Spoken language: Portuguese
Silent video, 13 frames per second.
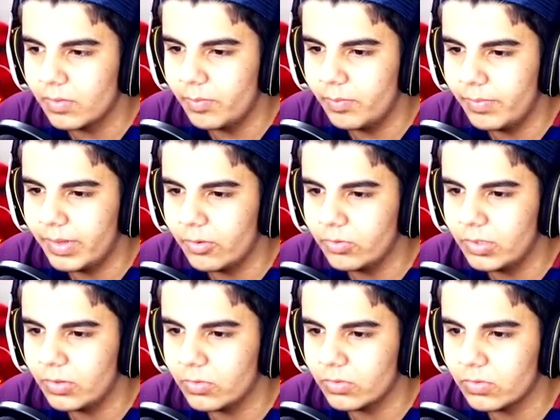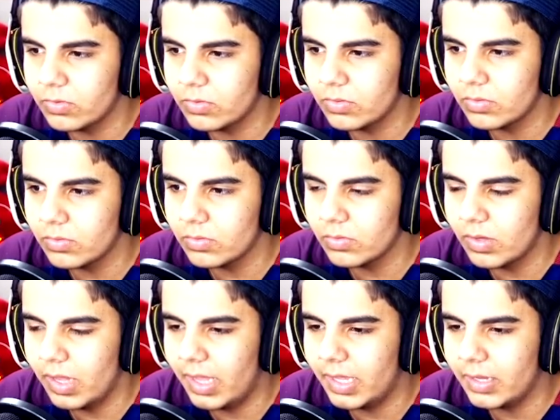Meu Deus. Oi.
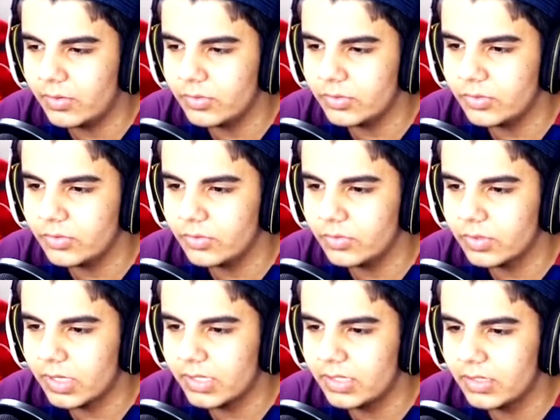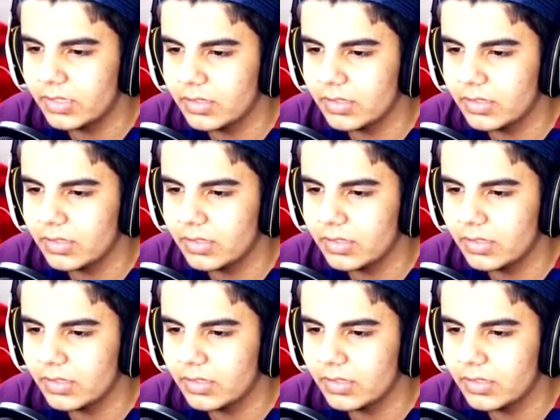É, eu, eu, cadê?